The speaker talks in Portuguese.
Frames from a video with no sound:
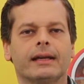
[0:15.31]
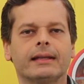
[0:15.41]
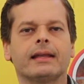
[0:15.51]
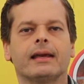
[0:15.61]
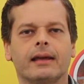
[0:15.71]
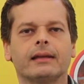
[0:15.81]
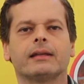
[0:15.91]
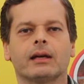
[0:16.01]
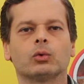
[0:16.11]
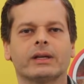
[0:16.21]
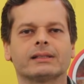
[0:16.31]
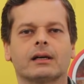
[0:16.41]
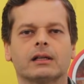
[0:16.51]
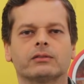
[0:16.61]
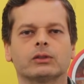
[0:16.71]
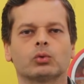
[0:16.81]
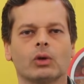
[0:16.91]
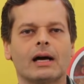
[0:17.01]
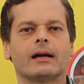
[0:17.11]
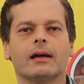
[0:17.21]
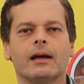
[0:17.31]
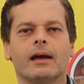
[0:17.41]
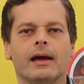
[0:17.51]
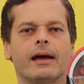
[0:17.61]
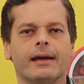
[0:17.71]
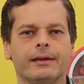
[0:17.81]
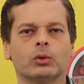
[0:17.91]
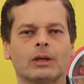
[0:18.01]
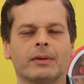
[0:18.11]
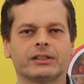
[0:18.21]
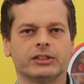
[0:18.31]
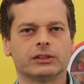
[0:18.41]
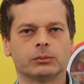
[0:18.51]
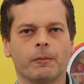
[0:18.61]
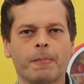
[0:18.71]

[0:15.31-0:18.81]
que tem entre a doença cardiovascular eh, e o tabagismo.